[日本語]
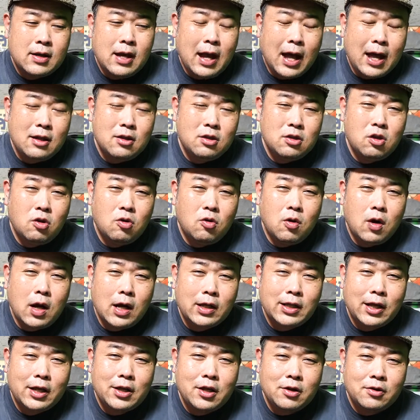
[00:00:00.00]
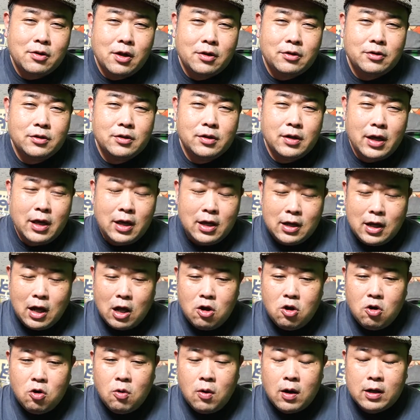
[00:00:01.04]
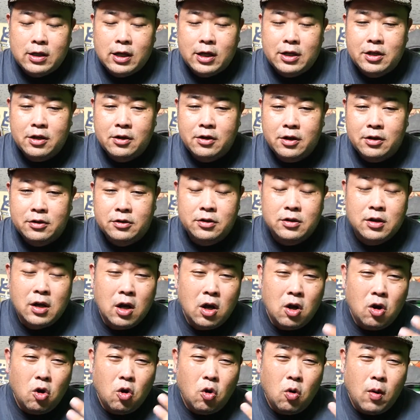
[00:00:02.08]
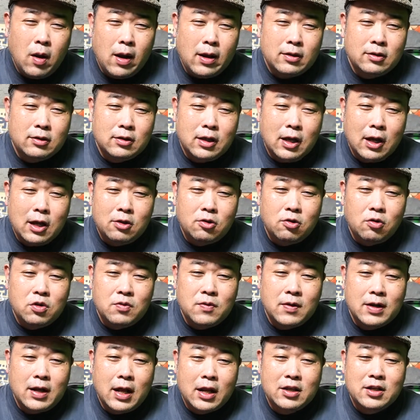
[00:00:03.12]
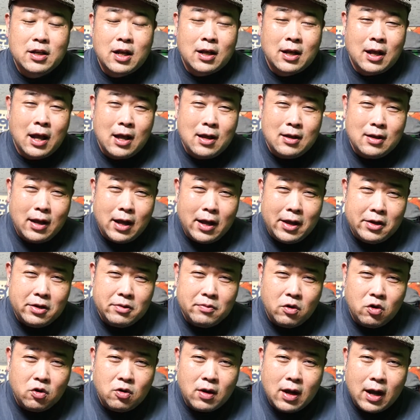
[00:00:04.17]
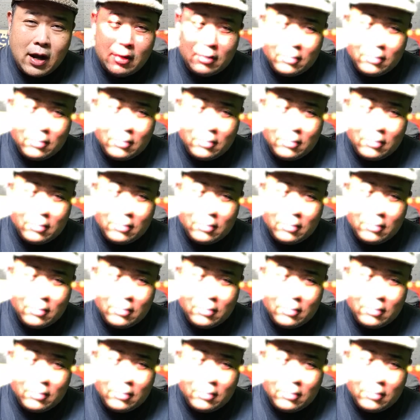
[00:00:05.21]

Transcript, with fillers: 感動を与えてくれる、笑顔を与えてくれる、終わった後には何か考えるものが